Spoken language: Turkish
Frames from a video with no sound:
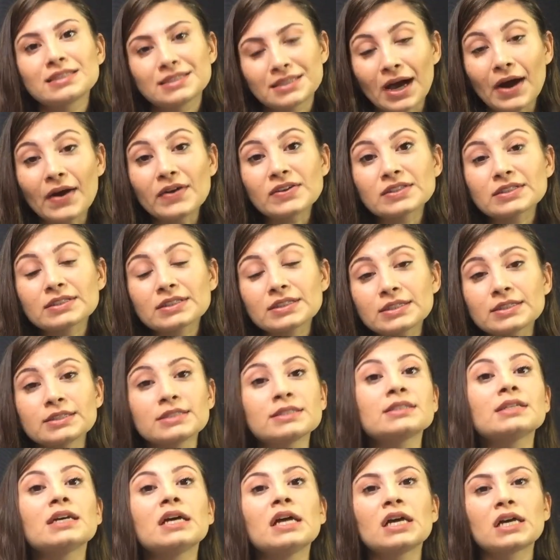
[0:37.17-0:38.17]

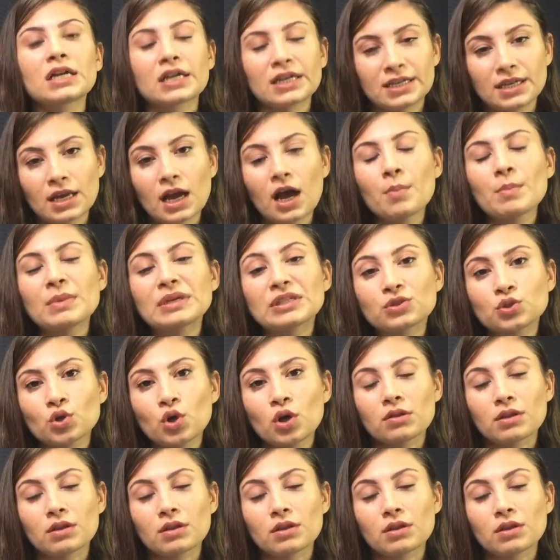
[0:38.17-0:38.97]
tanrıların kıyameti